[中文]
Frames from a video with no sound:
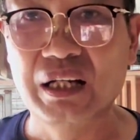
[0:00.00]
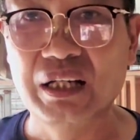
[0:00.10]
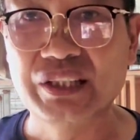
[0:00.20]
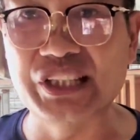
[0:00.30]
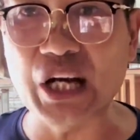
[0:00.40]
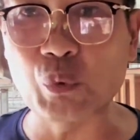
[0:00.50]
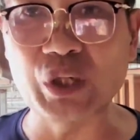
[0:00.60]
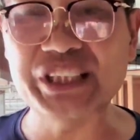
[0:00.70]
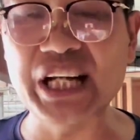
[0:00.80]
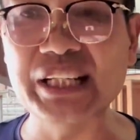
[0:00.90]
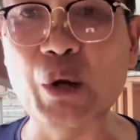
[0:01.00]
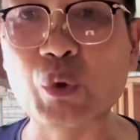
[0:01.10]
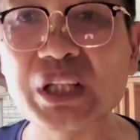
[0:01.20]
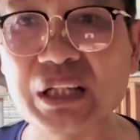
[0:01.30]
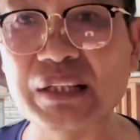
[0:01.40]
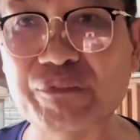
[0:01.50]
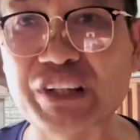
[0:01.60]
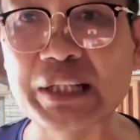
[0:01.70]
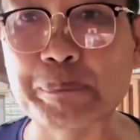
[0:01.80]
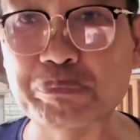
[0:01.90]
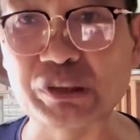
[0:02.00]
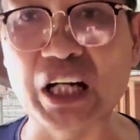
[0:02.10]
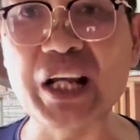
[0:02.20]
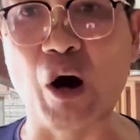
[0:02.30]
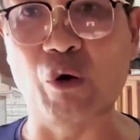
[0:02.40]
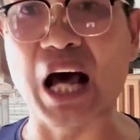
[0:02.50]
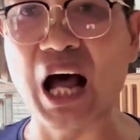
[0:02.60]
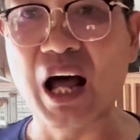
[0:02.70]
结果现在我的鸽子飞得不得了了。